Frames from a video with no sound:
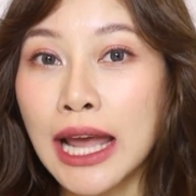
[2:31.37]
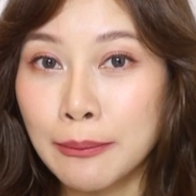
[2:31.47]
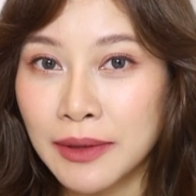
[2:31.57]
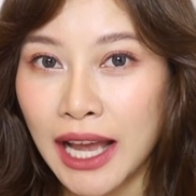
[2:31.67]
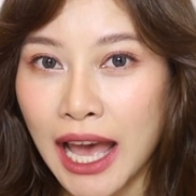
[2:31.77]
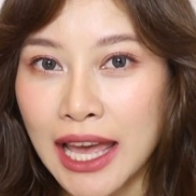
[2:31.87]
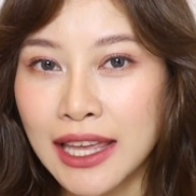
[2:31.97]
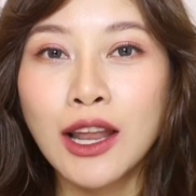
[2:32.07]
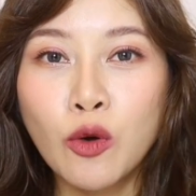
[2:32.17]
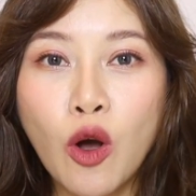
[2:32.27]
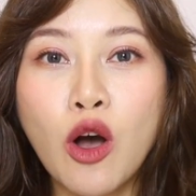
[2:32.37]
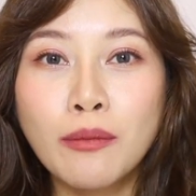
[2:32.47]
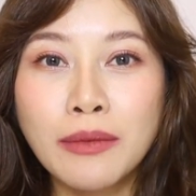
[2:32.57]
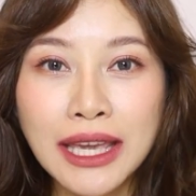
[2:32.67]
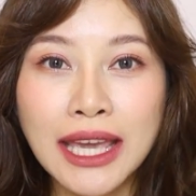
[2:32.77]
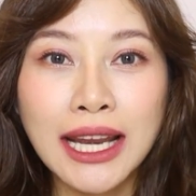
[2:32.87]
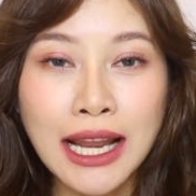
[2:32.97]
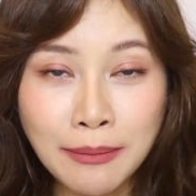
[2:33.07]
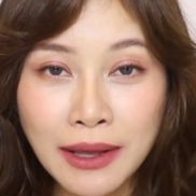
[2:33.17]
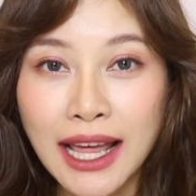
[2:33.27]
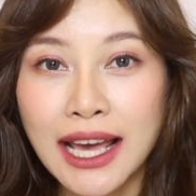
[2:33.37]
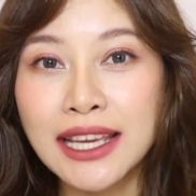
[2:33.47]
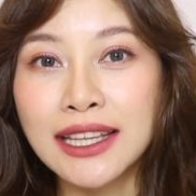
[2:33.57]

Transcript: ทำยังไงแล้วก็มีเคล็ดลับอะไร